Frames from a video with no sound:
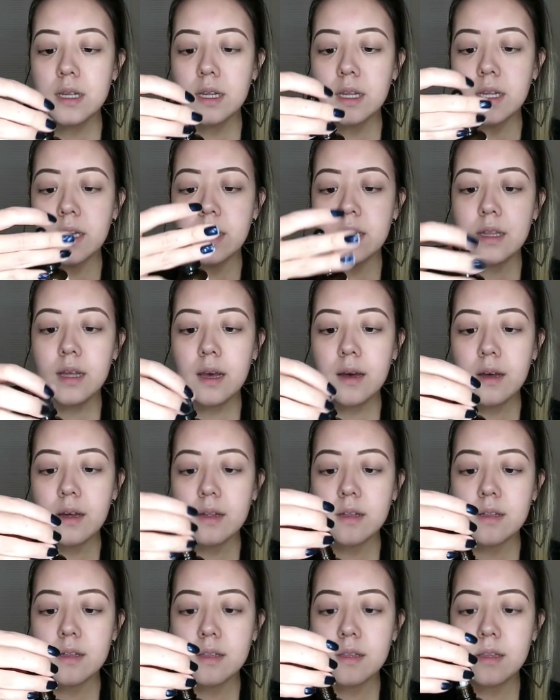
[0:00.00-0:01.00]
daqui
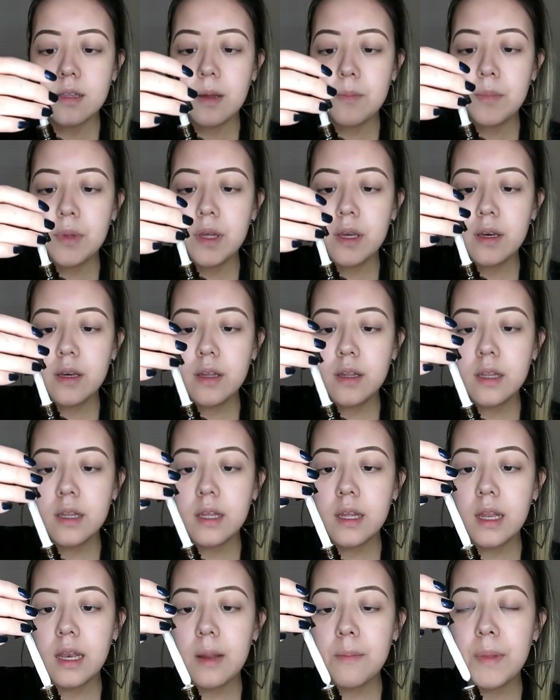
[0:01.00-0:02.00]
da, da
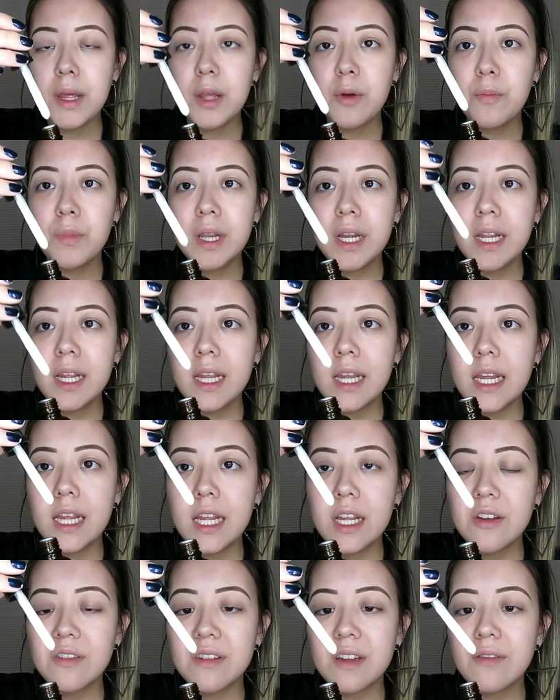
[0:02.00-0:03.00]
Biang, ele é meio
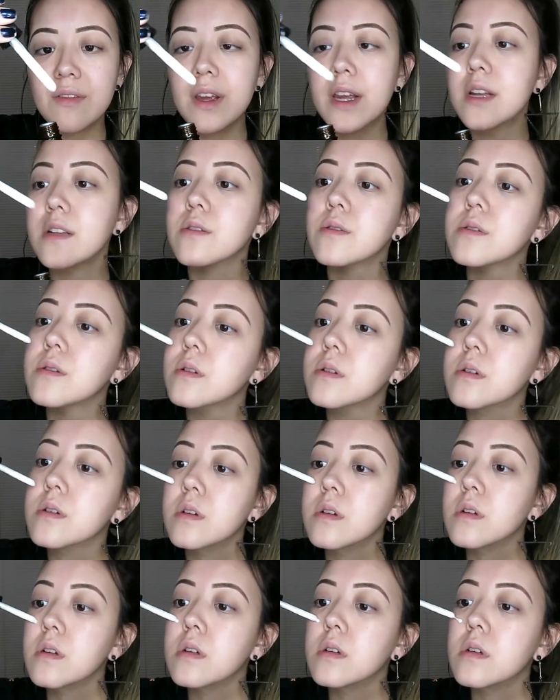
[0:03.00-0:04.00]
branquinho, tá vendo?
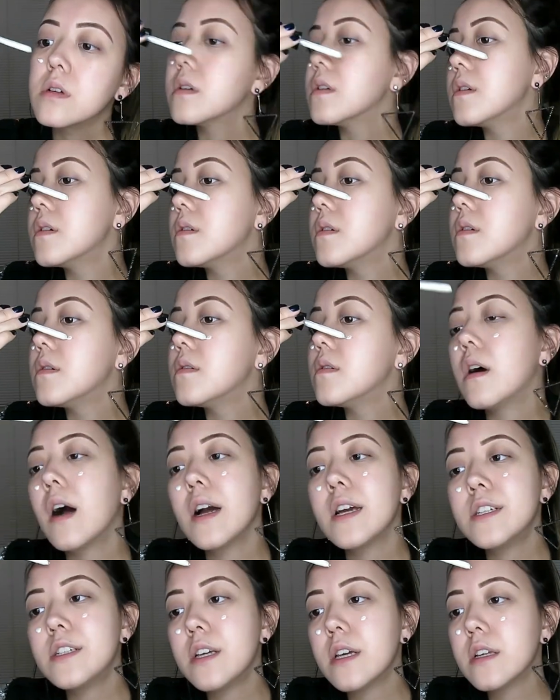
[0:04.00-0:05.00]

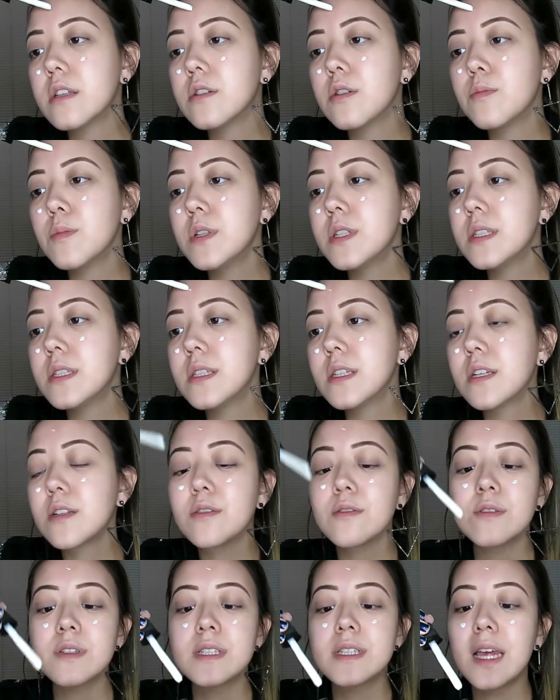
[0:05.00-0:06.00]
Ai, gente, eu me
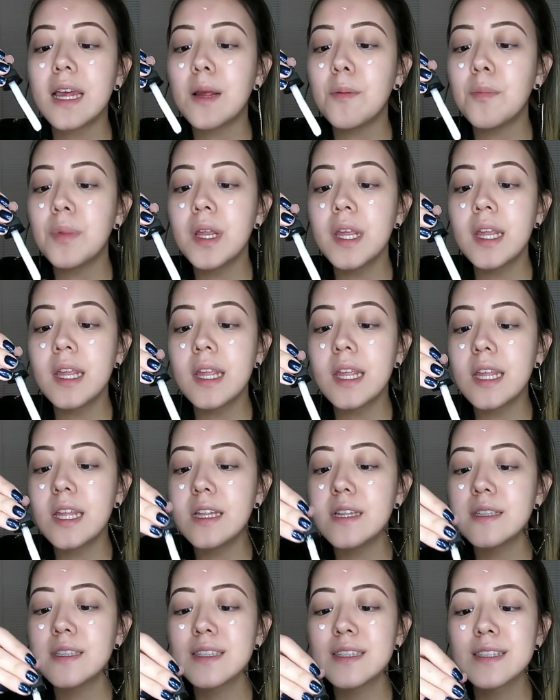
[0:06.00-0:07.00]
sinto, sempre
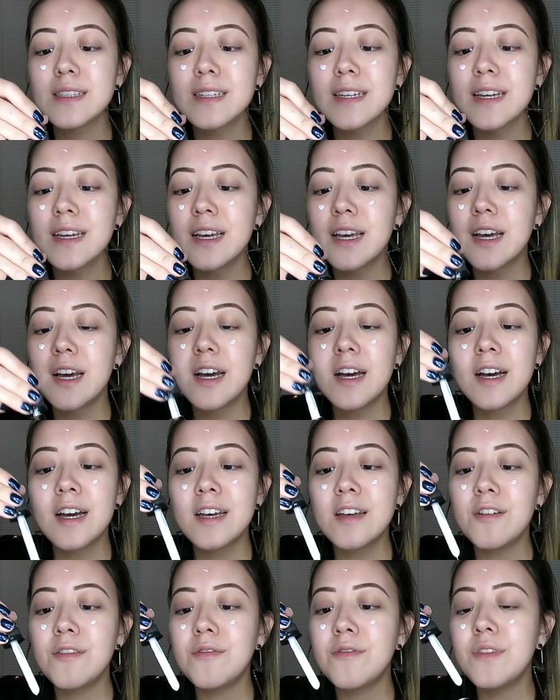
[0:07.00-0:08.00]
quis
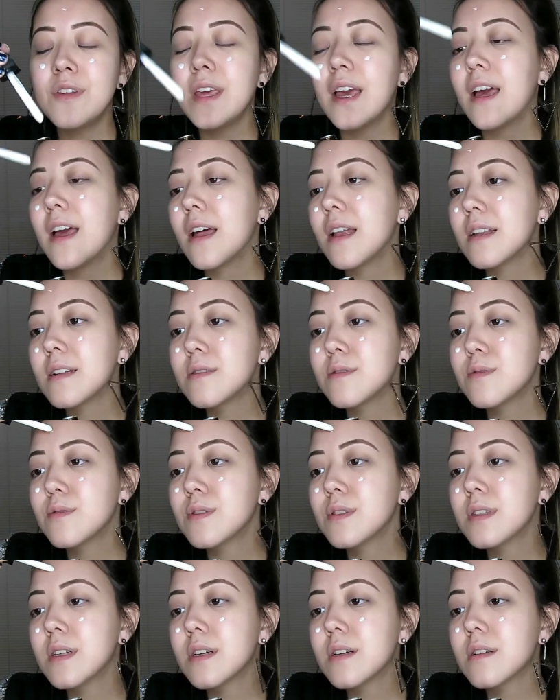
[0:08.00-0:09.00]
eu via elas
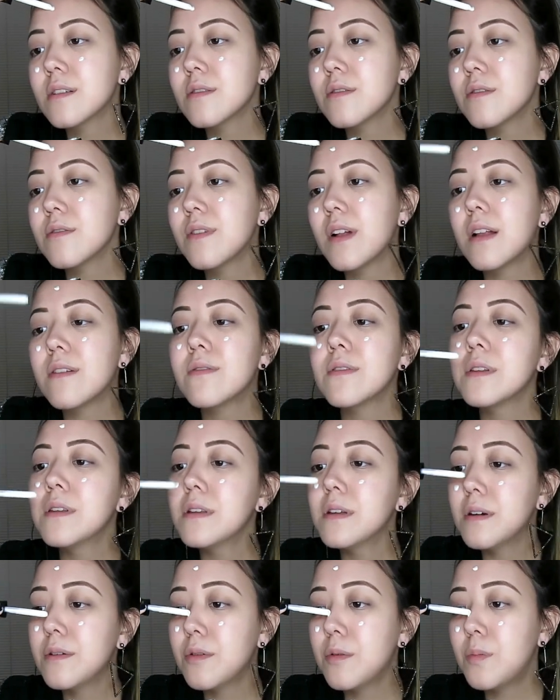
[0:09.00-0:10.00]
usando, eu falava,
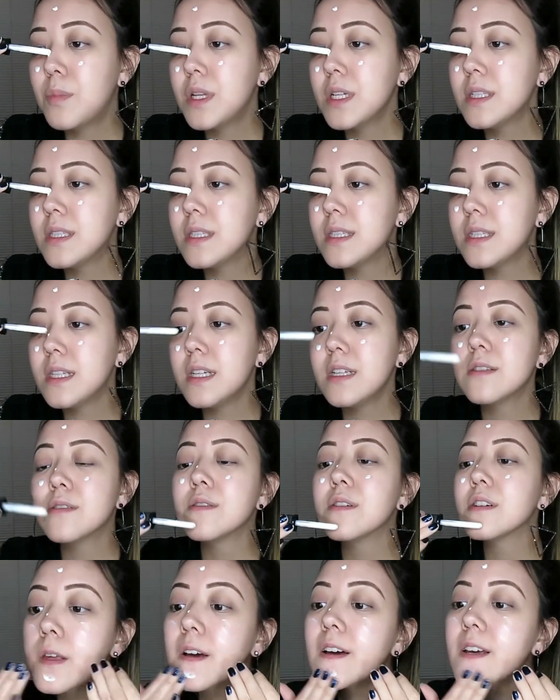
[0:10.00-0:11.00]
não, eu
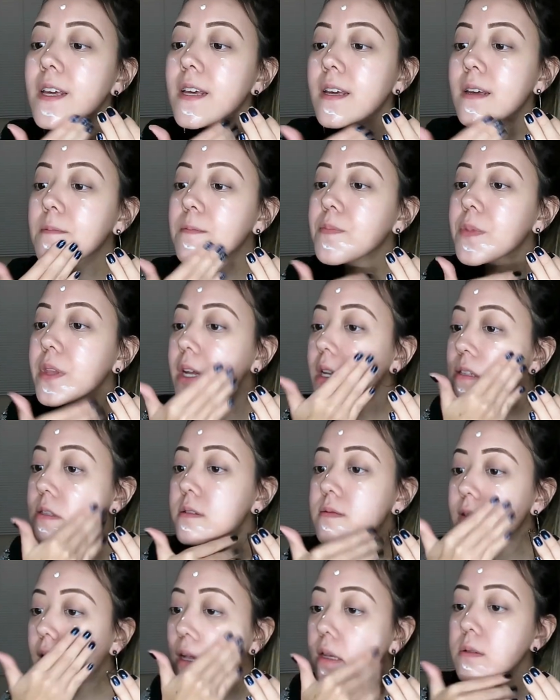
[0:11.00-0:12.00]
preciso. E aí,
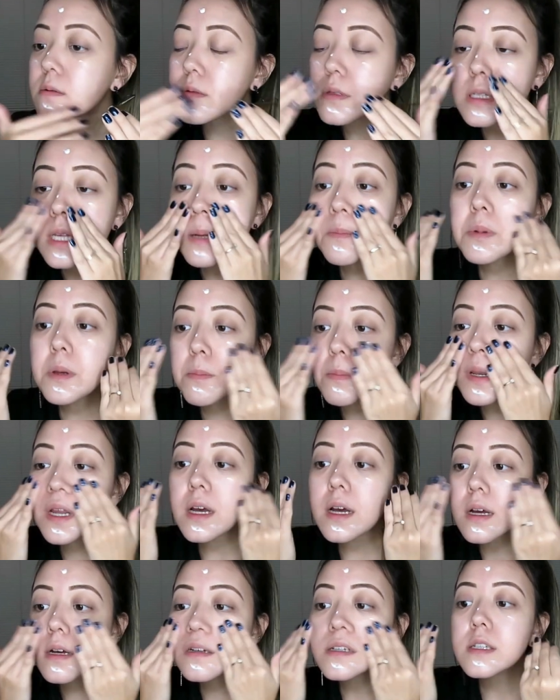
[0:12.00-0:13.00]
eles falam sempre
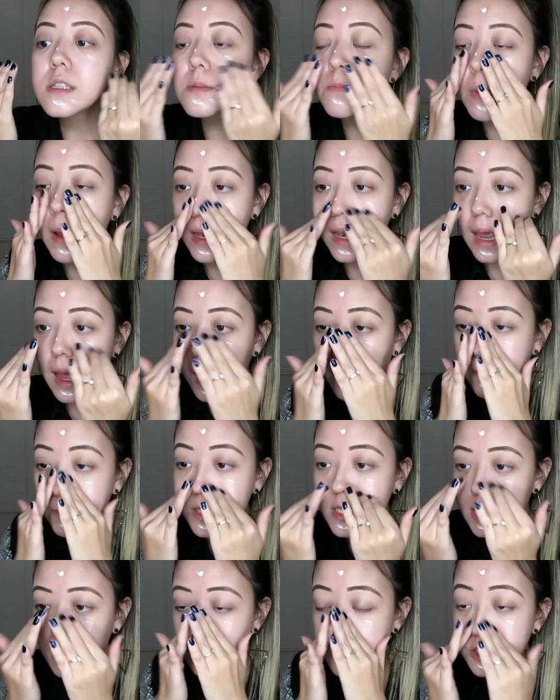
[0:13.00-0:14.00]
pra espalhar
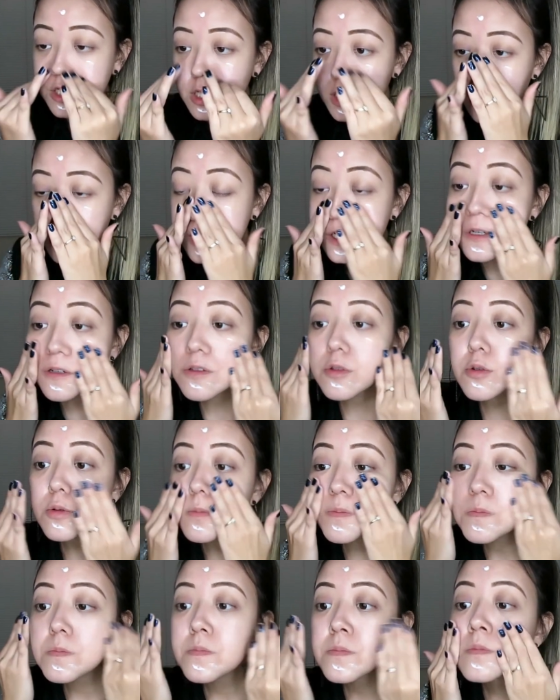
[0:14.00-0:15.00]

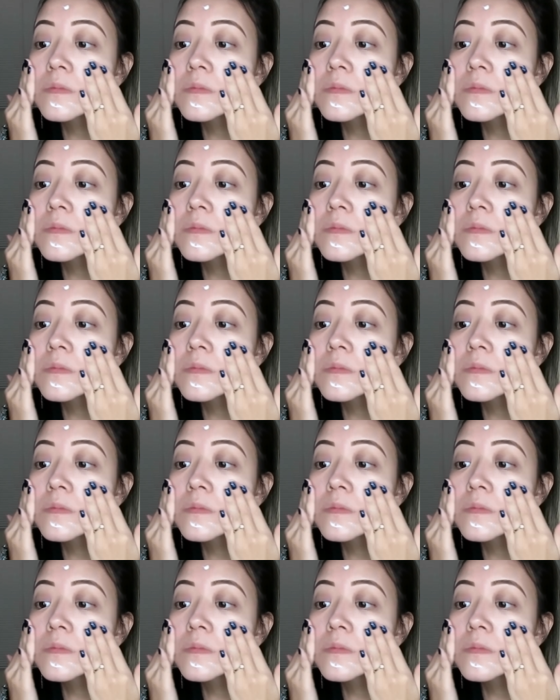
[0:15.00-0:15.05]
massageando